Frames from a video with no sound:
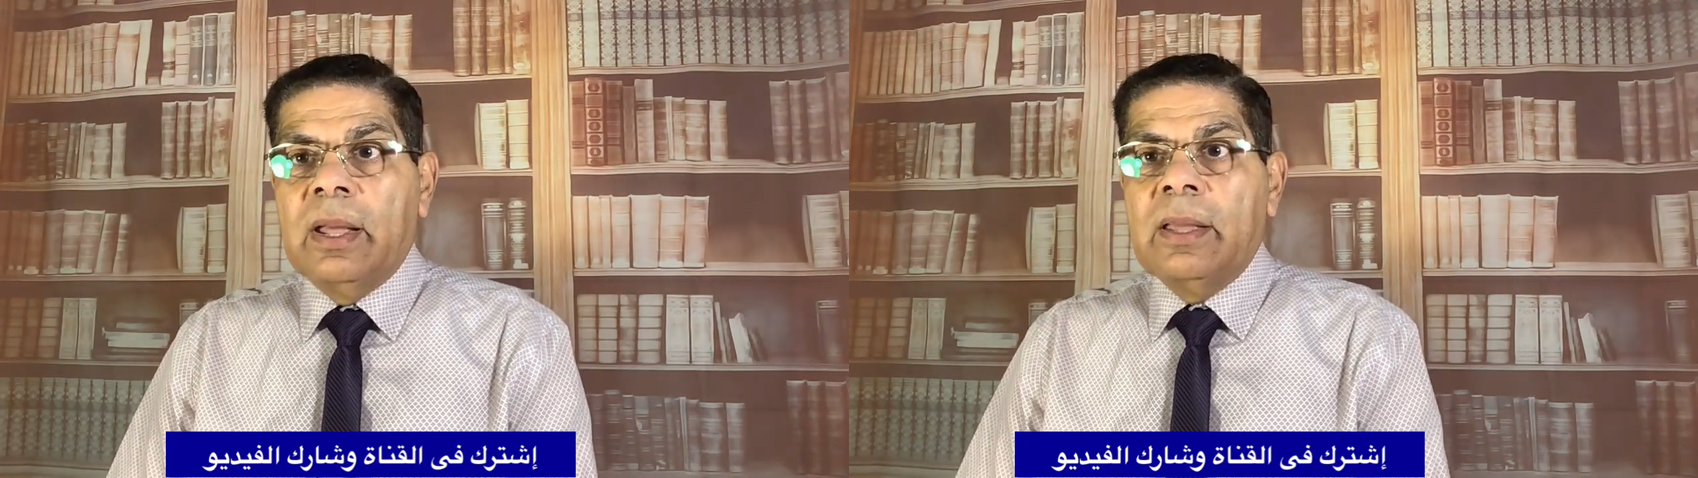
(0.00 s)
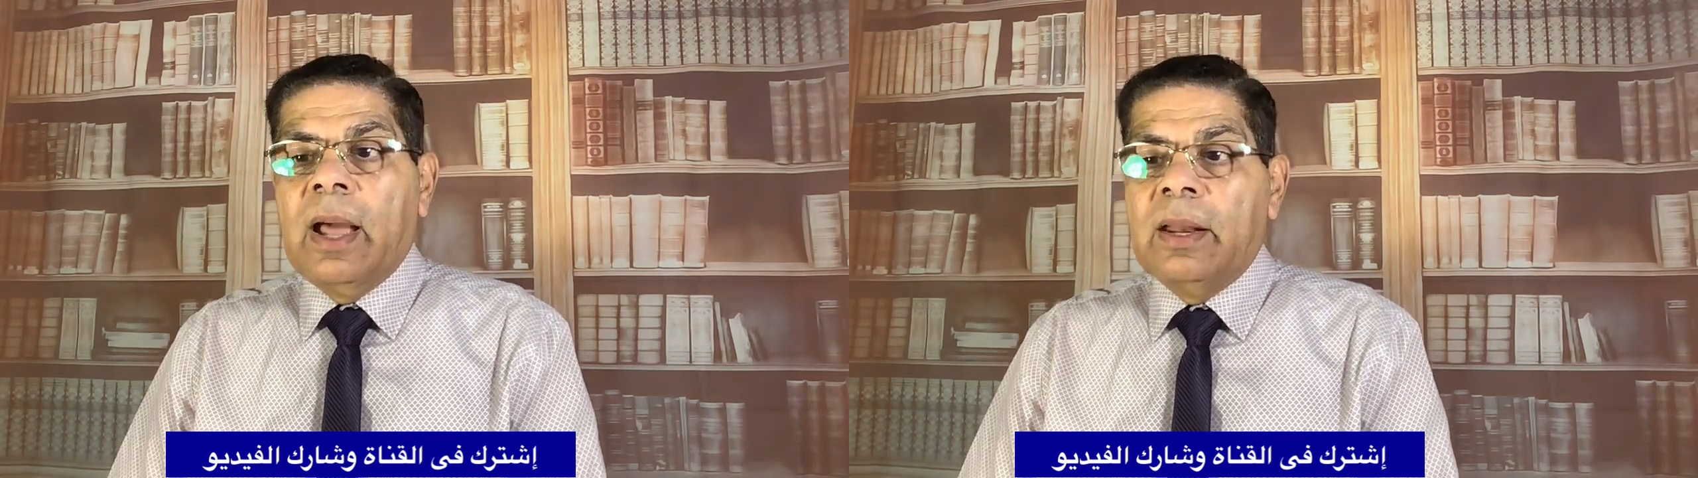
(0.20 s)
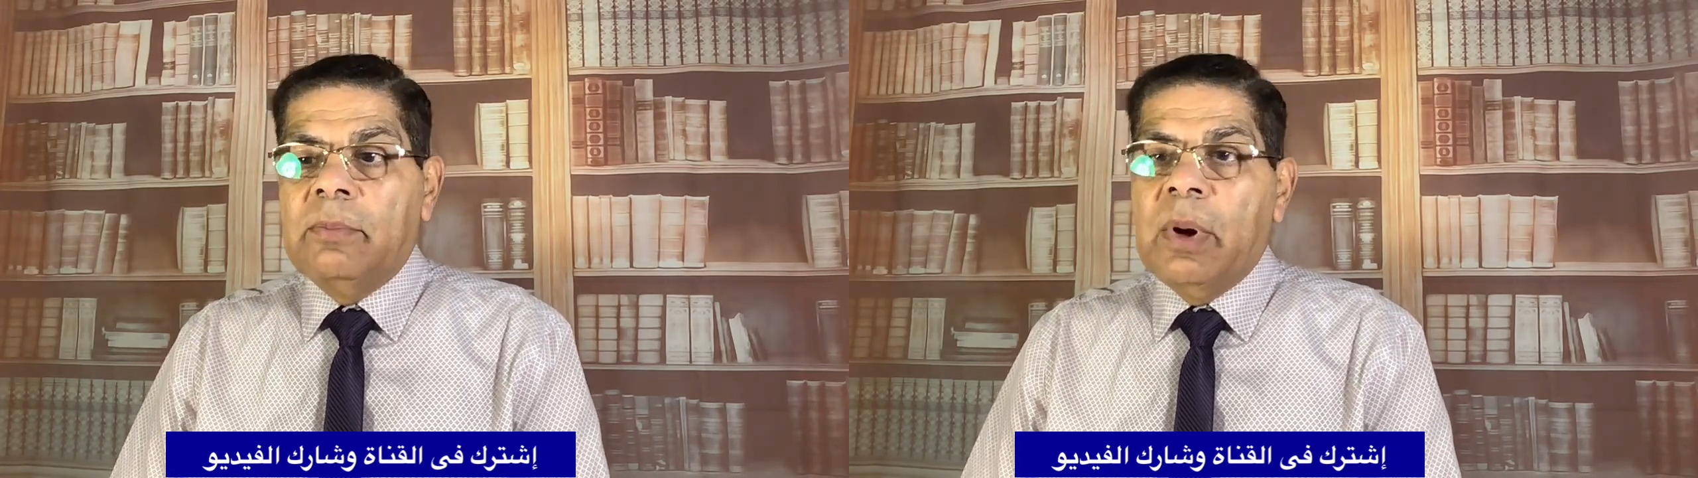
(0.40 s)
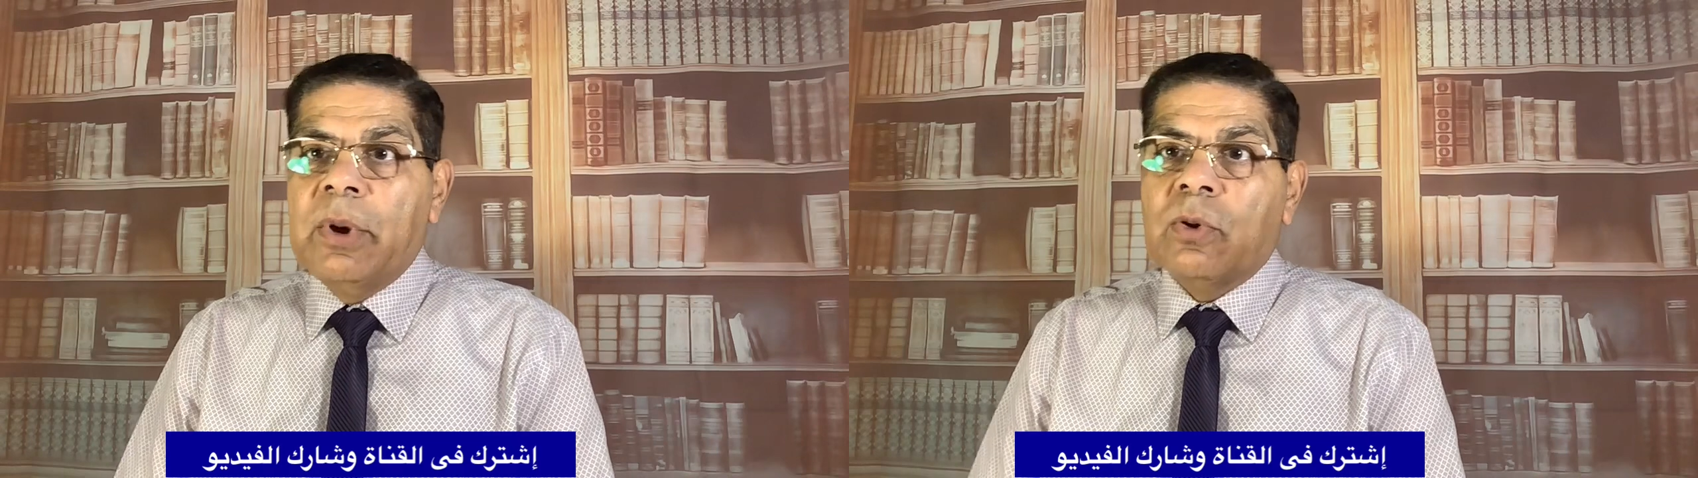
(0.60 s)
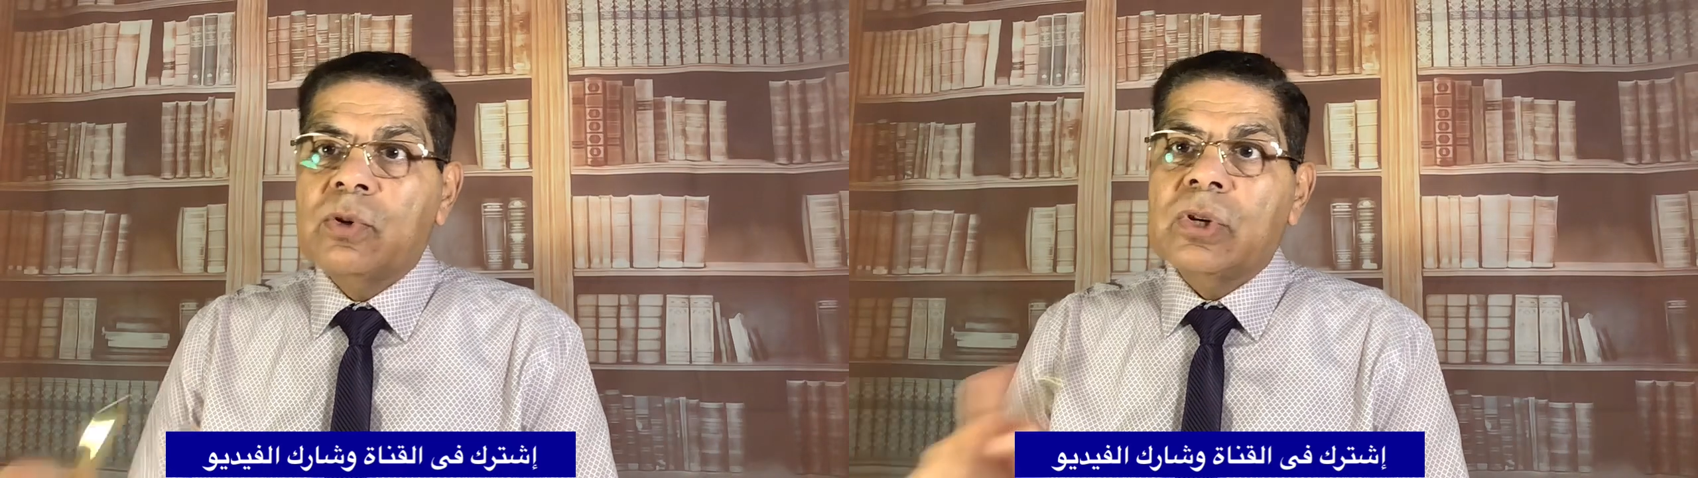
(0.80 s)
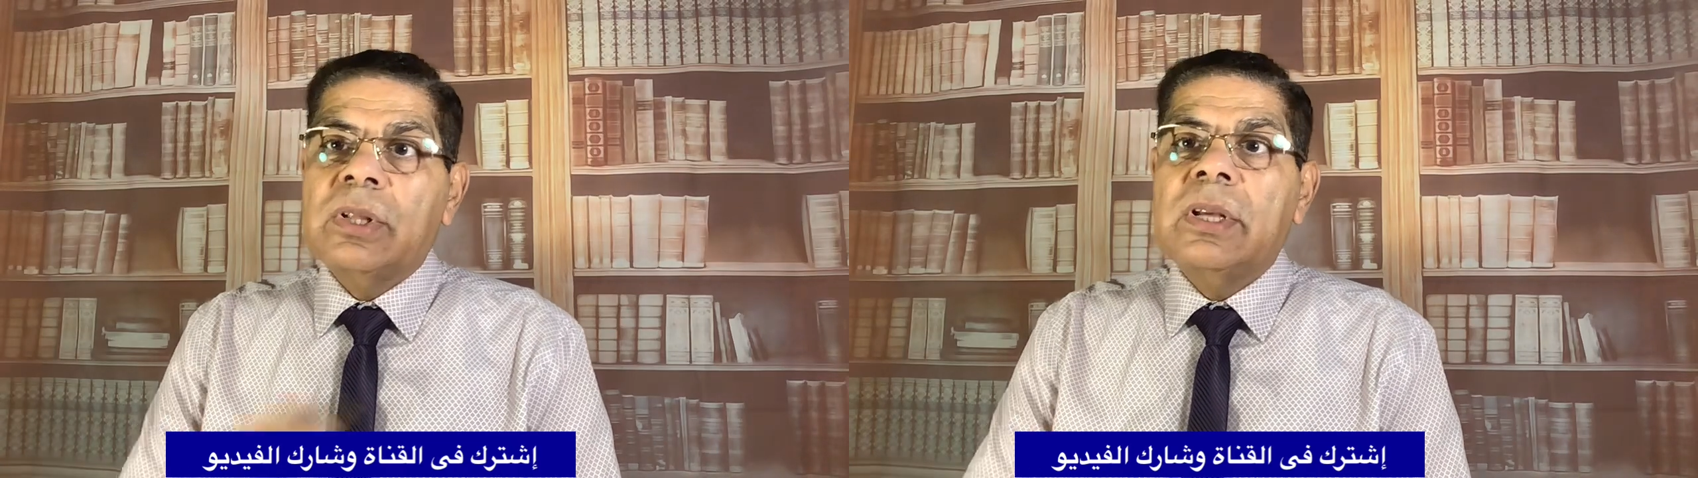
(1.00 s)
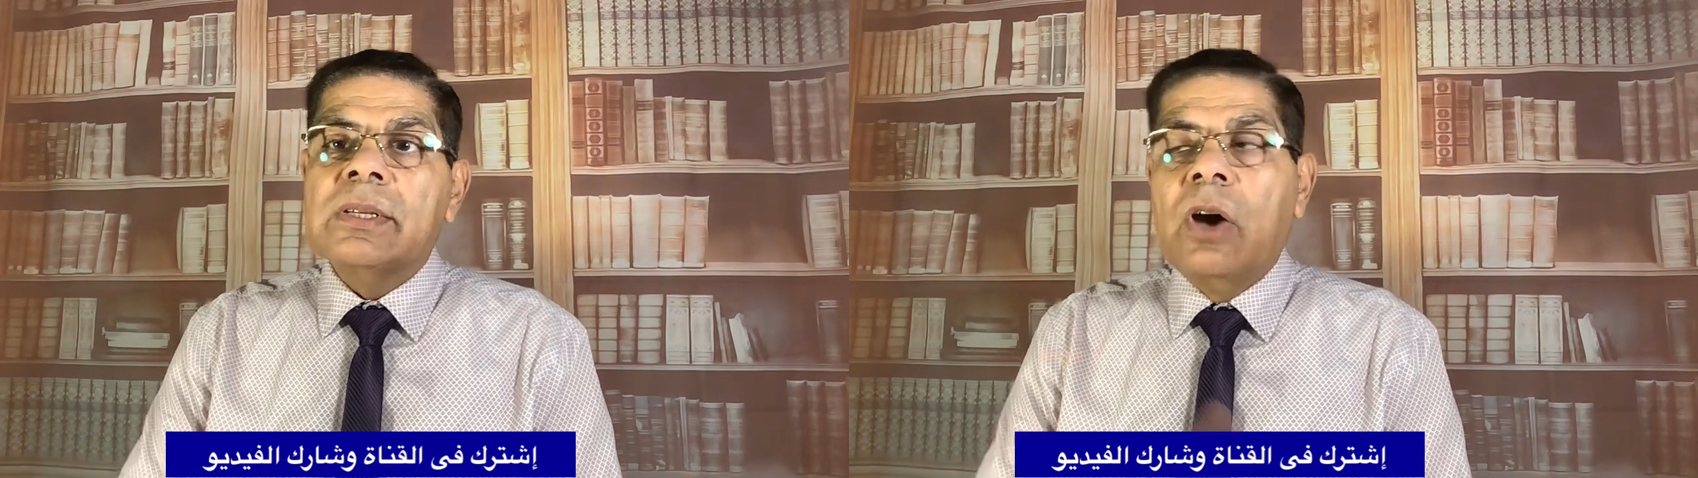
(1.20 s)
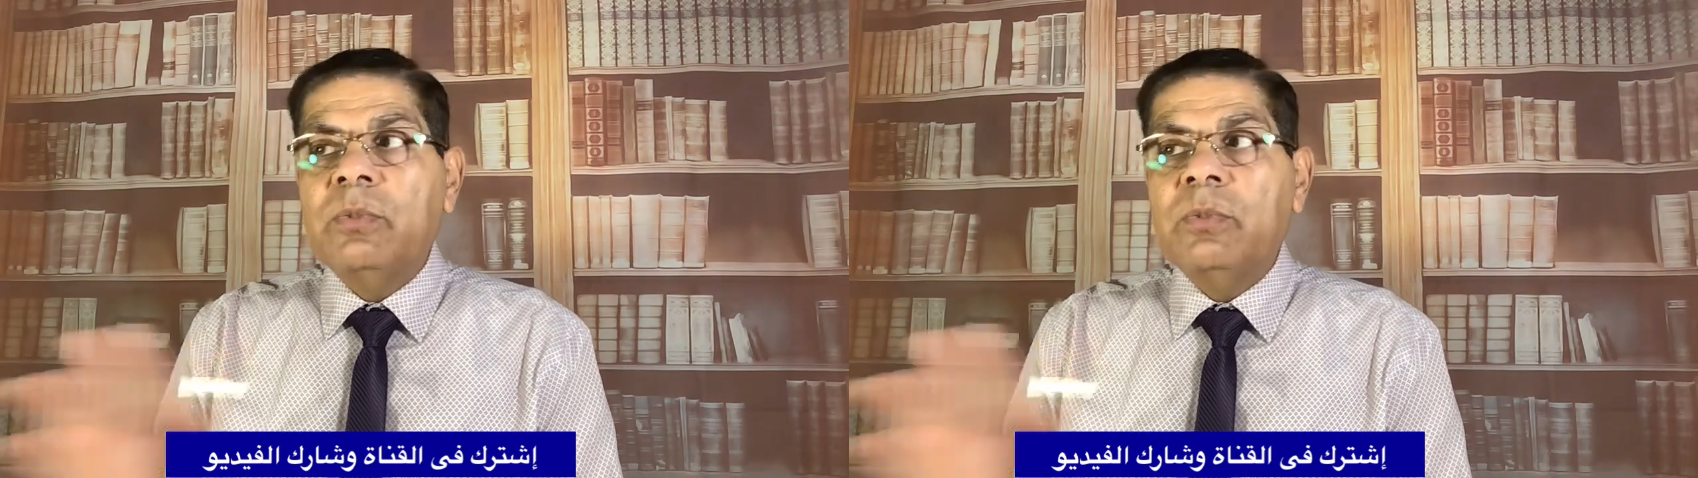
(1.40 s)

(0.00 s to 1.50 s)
يعني البابا كرولوس قديس او